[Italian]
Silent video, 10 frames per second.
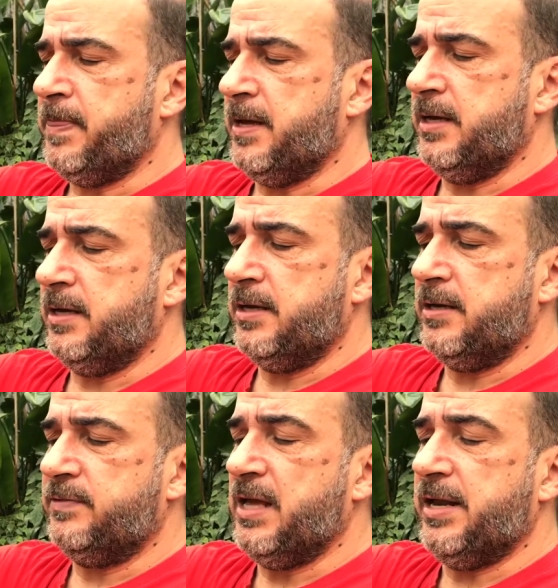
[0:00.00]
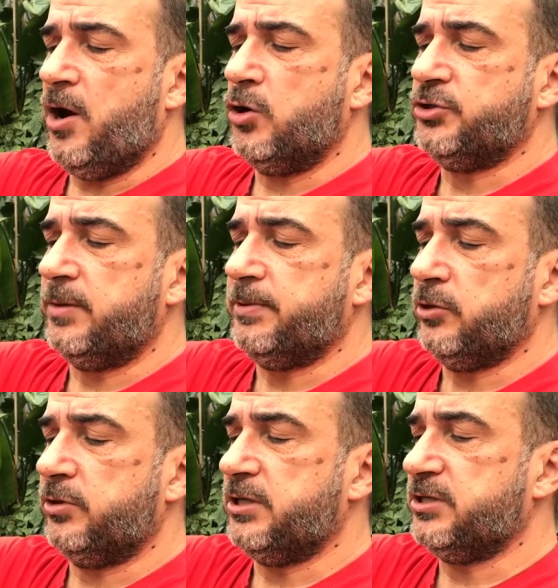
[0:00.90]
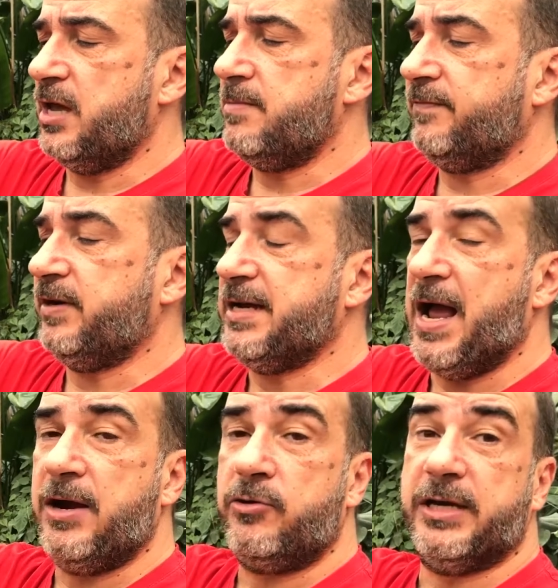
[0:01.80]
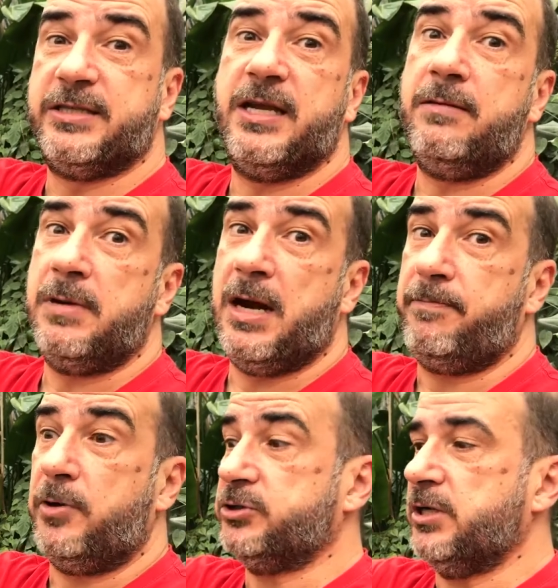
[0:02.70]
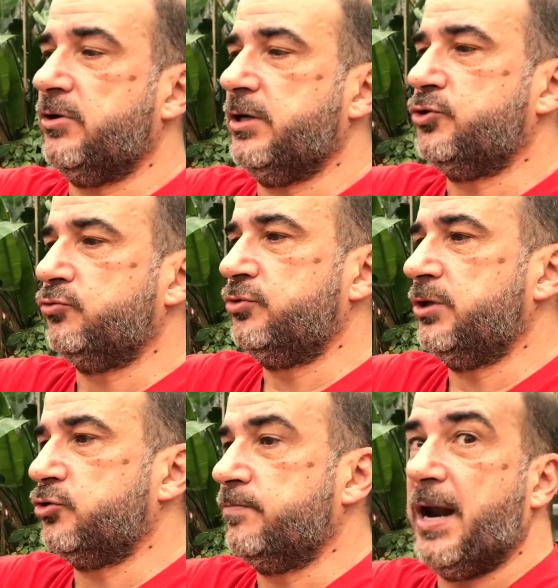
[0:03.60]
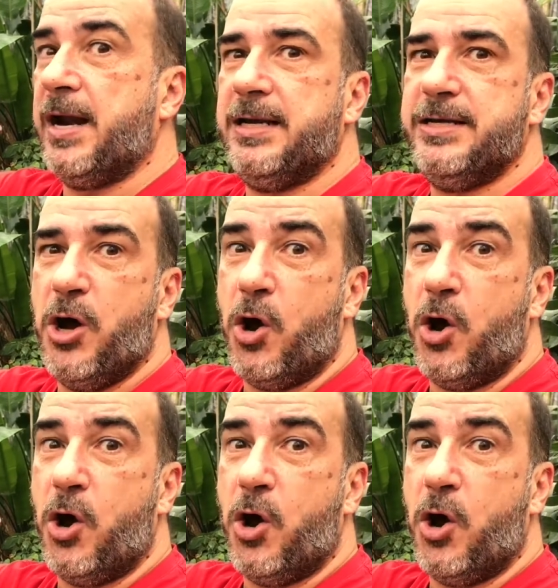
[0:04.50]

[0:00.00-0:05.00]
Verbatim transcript: eh, delle rocce pitone di seba africano che sembra possano raggiungere e superare gli